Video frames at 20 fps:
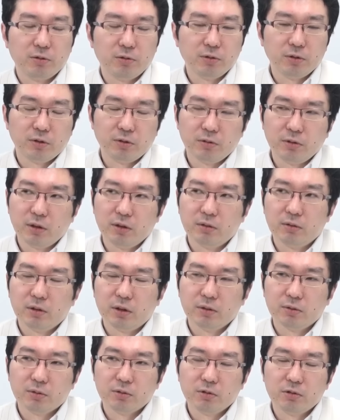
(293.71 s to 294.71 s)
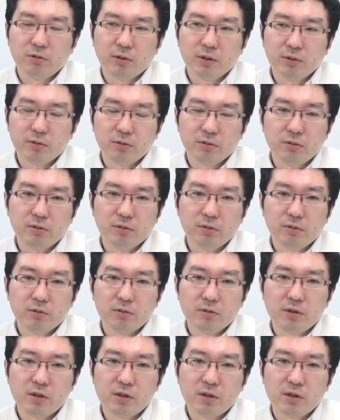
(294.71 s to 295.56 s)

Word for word: 特に去年のあの共和党の